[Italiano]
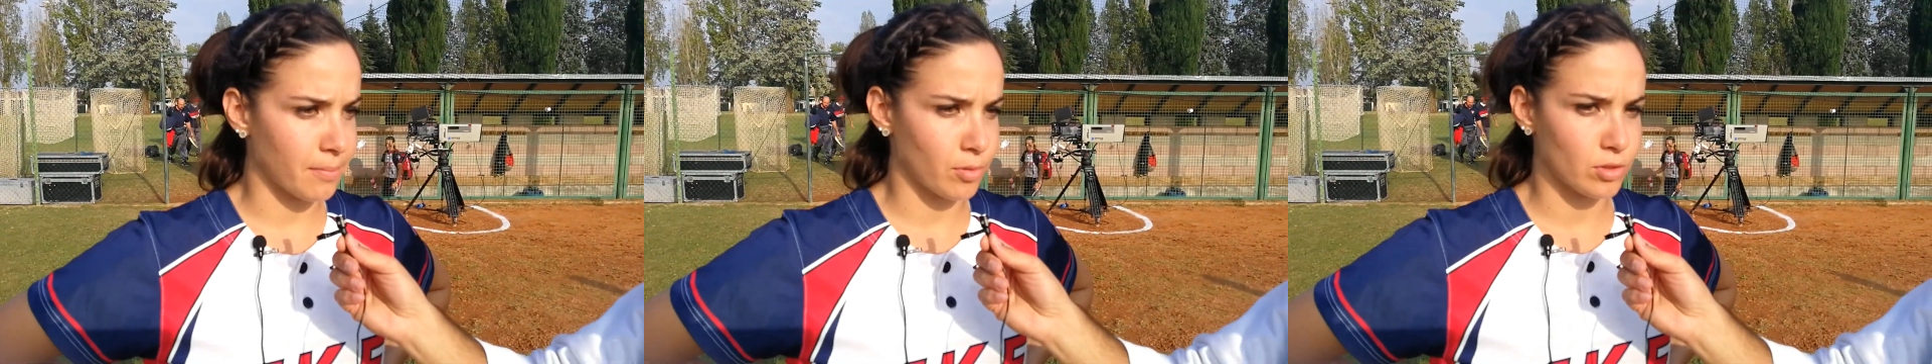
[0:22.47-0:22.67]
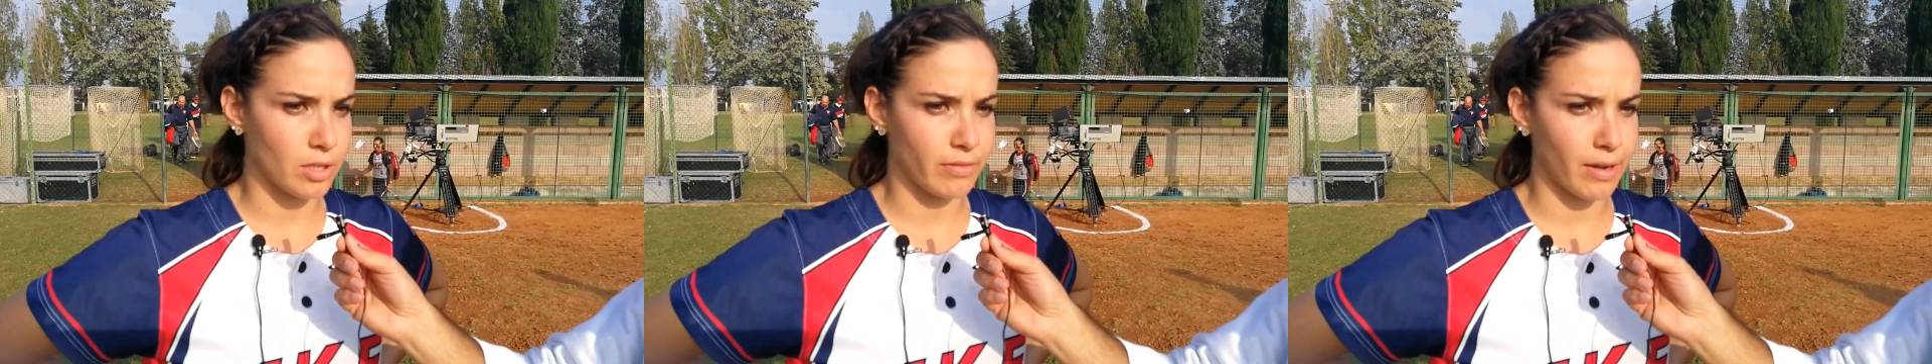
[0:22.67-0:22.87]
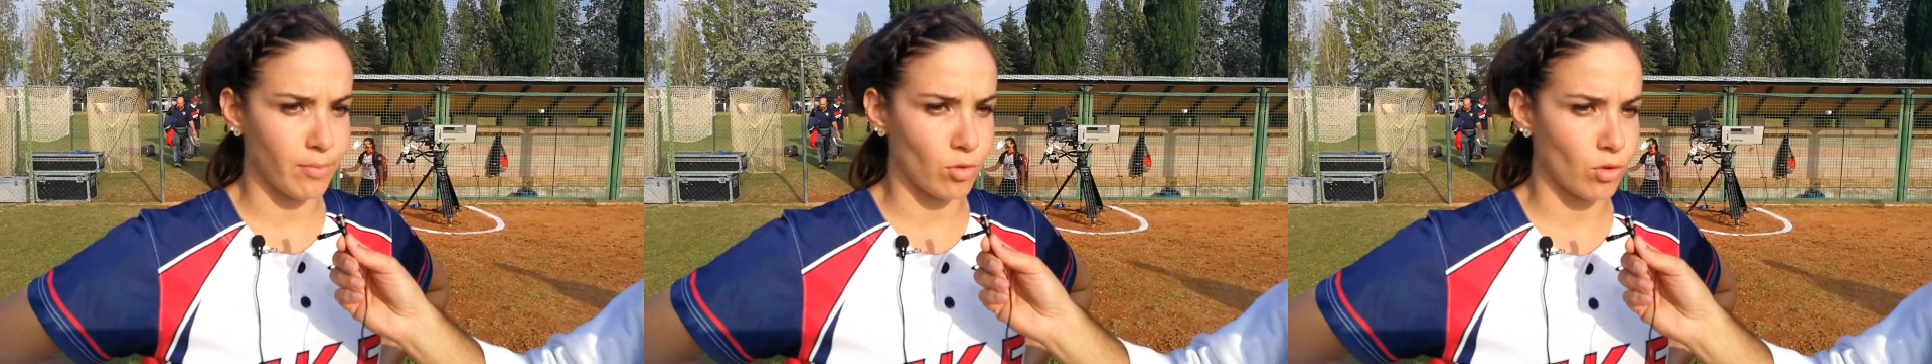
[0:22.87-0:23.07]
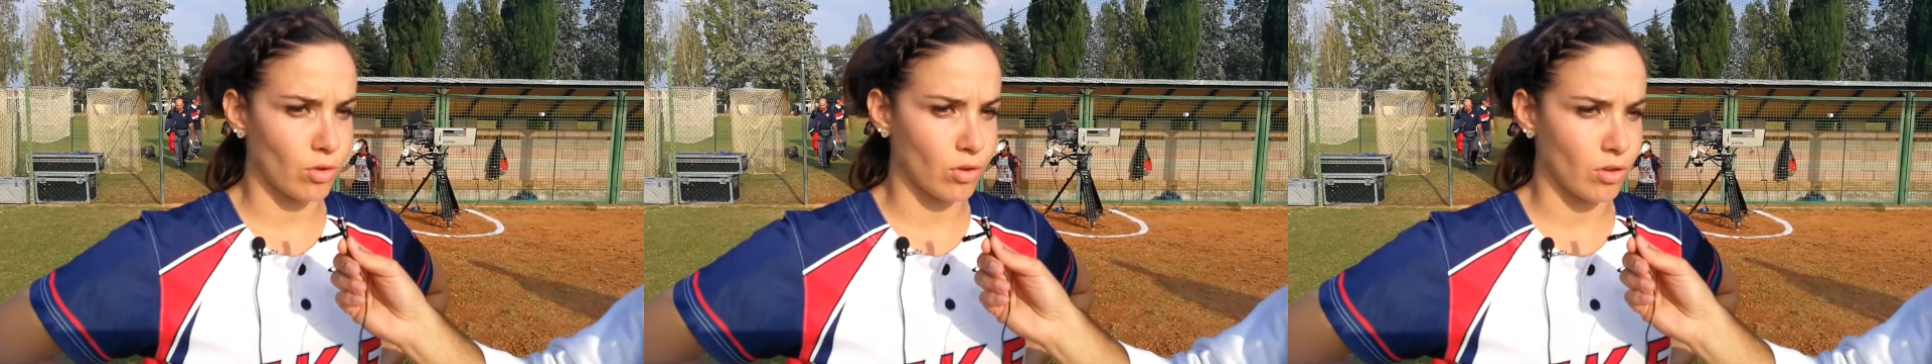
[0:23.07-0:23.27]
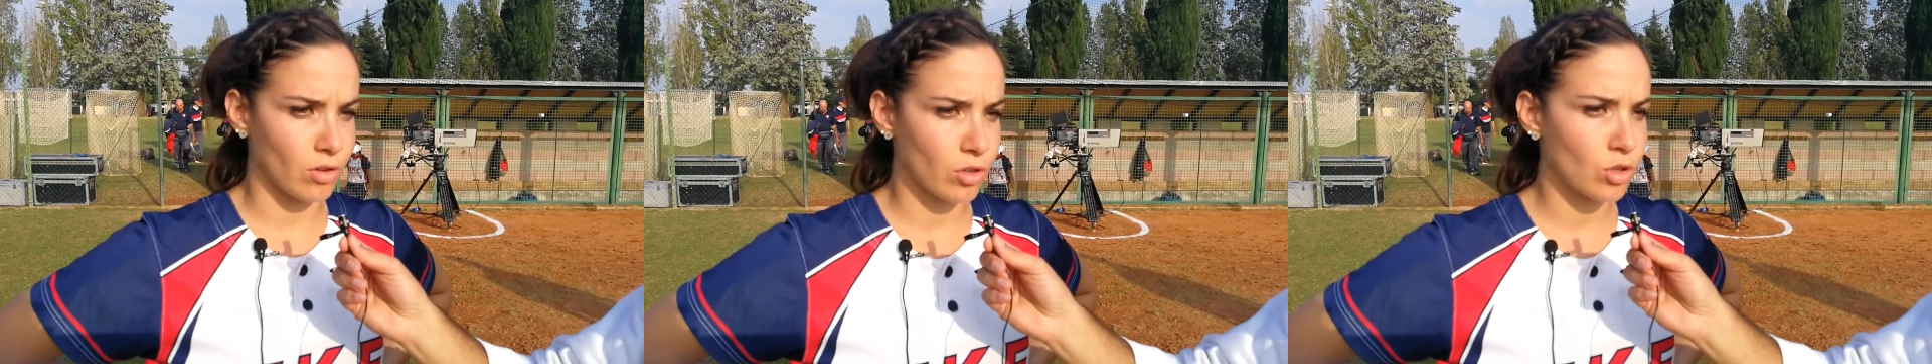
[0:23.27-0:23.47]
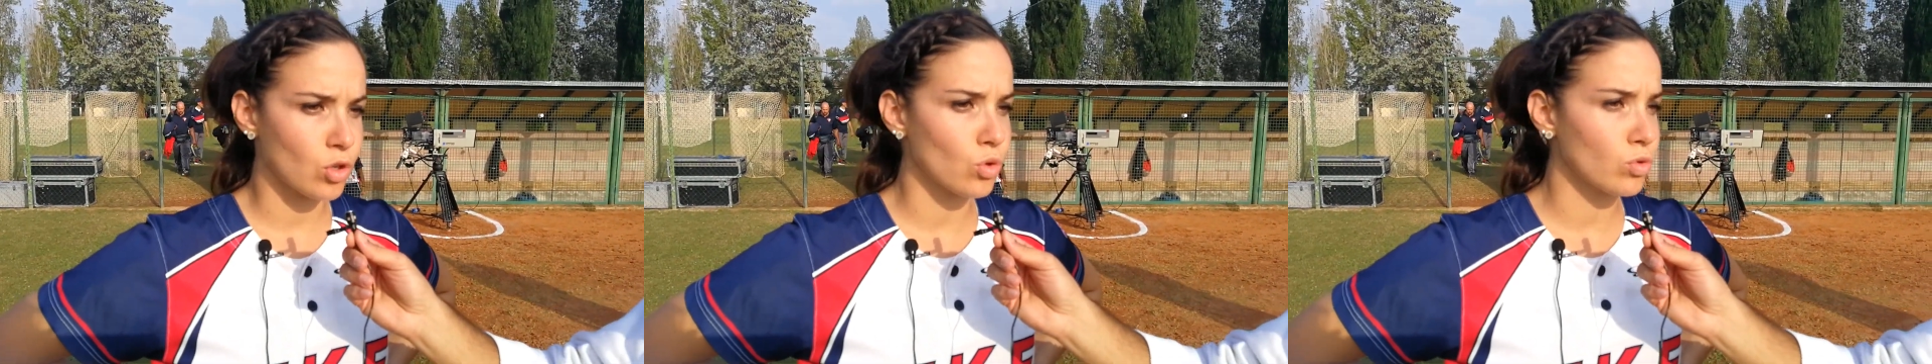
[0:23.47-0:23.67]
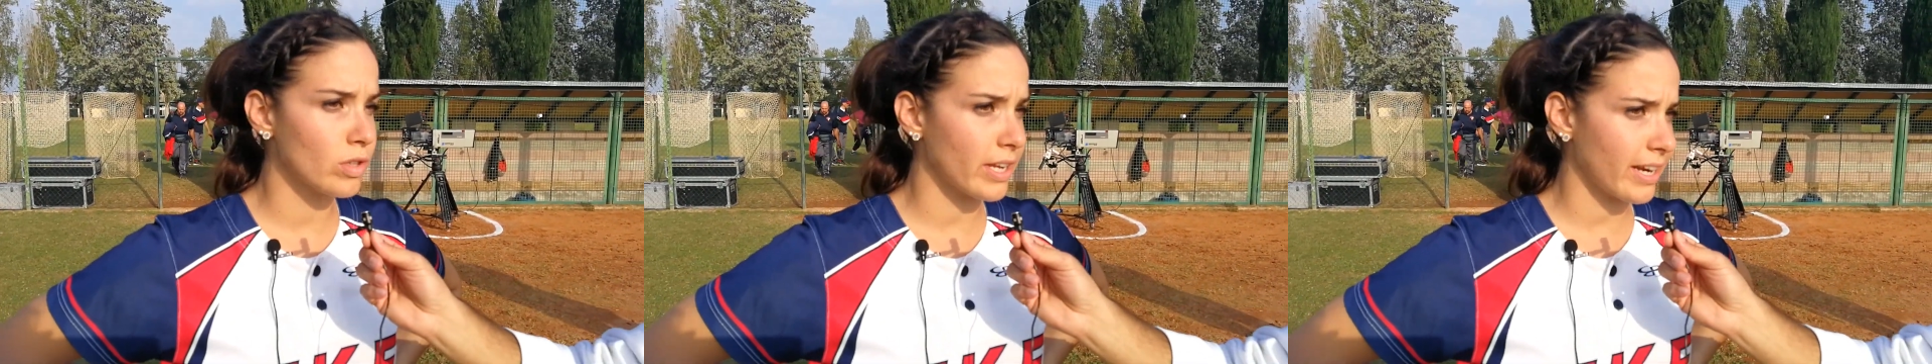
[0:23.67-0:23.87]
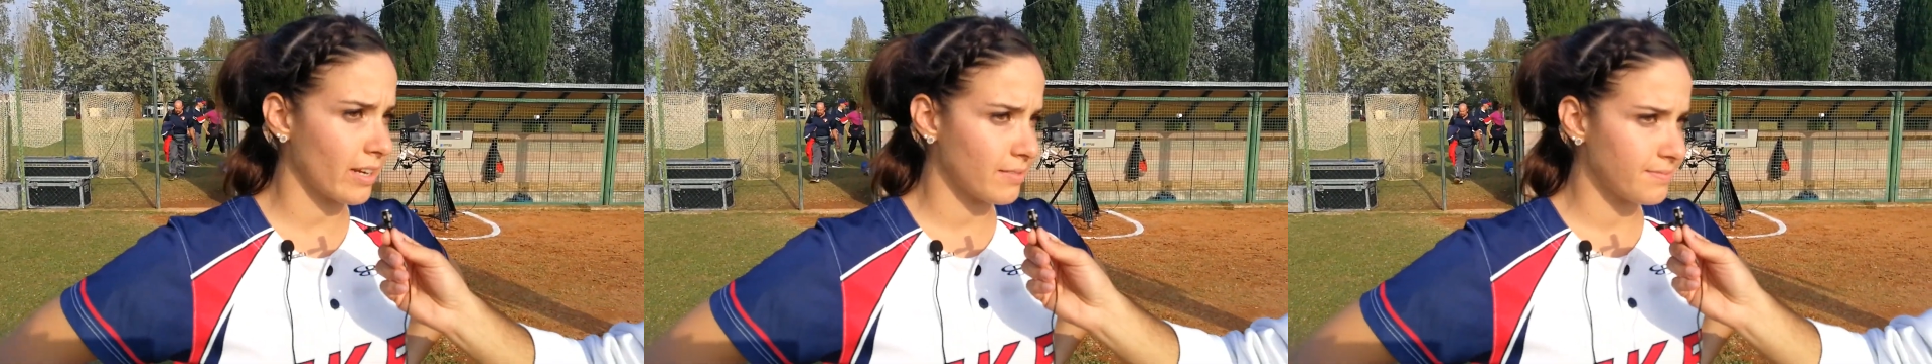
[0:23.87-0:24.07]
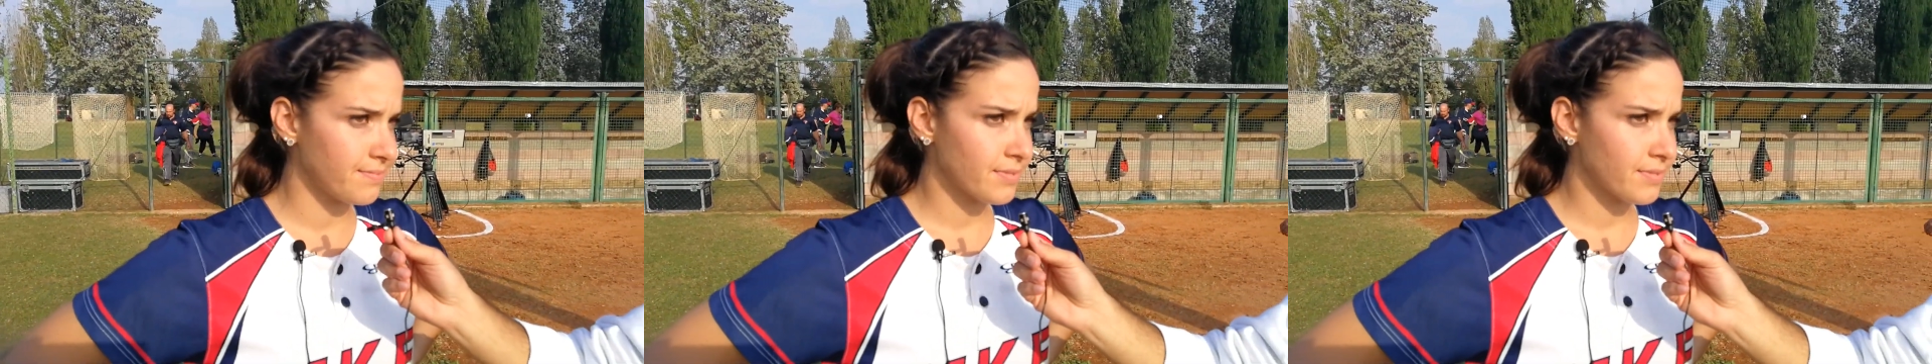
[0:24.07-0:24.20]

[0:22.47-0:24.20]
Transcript: potevamo chiudere.